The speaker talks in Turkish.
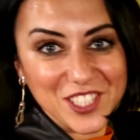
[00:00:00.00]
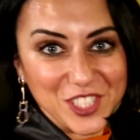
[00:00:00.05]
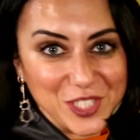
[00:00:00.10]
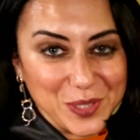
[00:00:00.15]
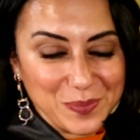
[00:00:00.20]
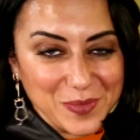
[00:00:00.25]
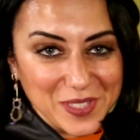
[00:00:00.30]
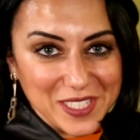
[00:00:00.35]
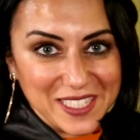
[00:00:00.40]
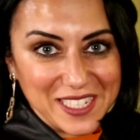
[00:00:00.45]

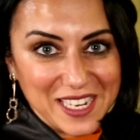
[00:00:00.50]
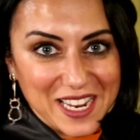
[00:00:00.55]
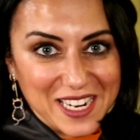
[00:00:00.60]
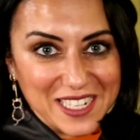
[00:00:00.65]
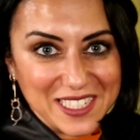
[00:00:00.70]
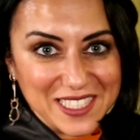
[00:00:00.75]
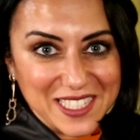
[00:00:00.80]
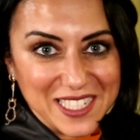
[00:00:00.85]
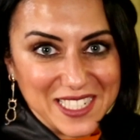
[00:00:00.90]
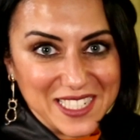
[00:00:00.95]
Şimdi
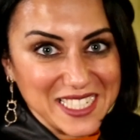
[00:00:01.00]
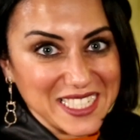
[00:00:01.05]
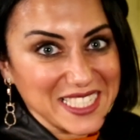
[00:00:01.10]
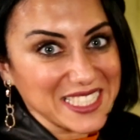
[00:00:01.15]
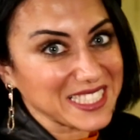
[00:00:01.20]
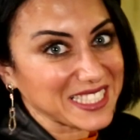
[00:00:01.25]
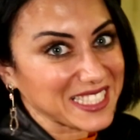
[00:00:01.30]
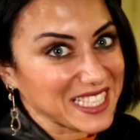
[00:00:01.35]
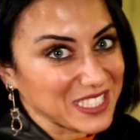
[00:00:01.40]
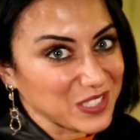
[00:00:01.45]

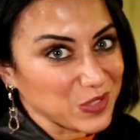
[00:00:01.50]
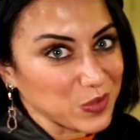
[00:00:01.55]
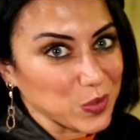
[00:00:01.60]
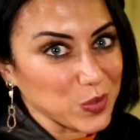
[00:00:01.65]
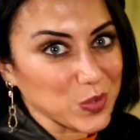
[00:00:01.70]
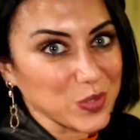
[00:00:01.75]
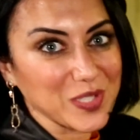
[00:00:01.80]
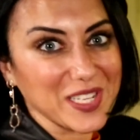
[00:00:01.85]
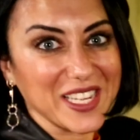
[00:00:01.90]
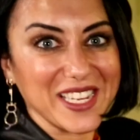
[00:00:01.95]
dilerseniz test
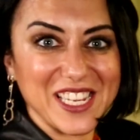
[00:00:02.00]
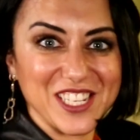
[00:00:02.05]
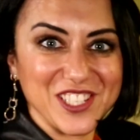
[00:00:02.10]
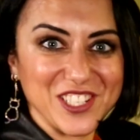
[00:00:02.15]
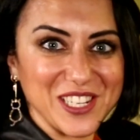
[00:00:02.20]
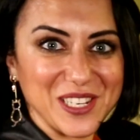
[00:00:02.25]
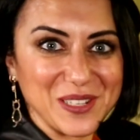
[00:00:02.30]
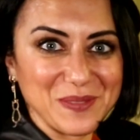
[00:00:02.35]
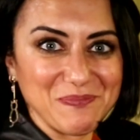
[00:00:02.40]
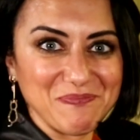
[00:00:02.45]
sürüşüne
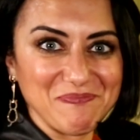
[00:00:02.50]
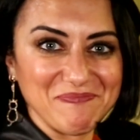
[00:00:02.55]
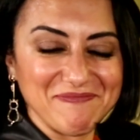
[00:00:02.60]
geçelim.